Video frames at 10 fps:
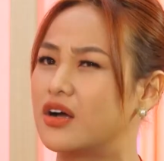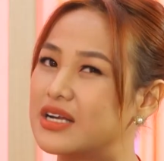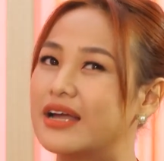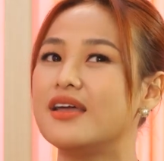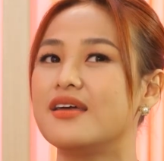Thực
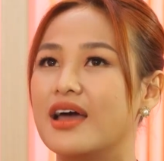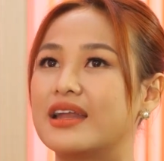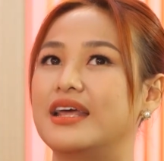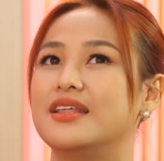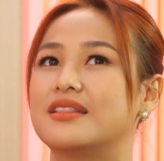ra cái nghề
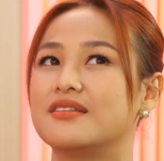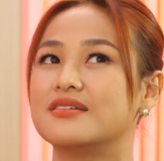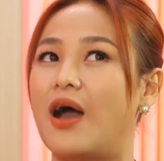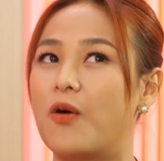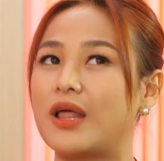này thì từ
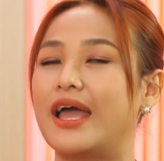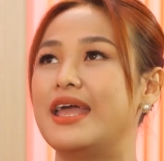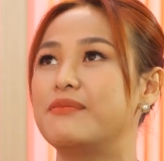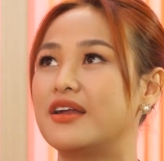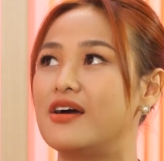đầu thầy
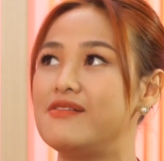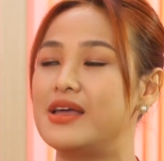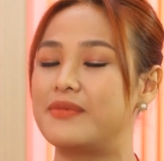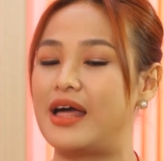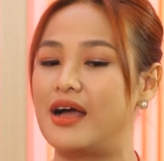em đã nói với
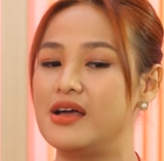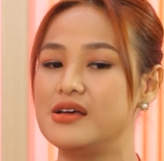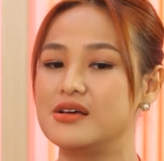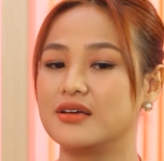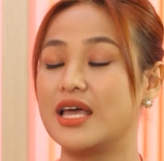em là
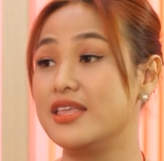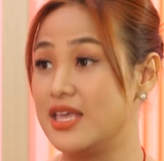nghề